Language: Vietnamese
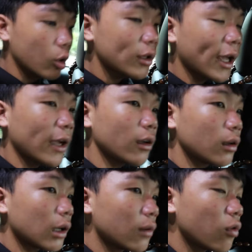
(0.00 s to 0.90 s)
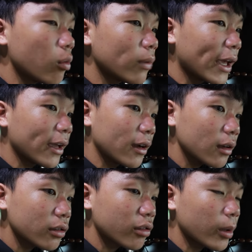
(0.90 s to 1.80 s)
ủa anh khang anh phú không về
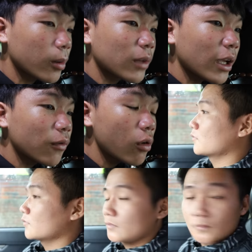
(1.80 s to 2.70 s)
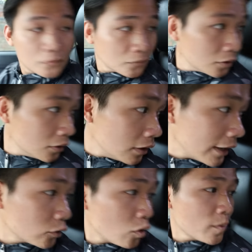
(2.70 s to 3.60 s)
hả sao em không thấy phú lên xe
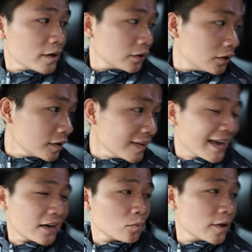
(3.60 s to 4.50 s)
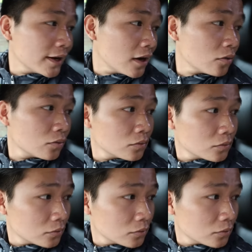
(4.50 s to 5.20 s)
anh cũng không biết nữa chắc anh không về đâu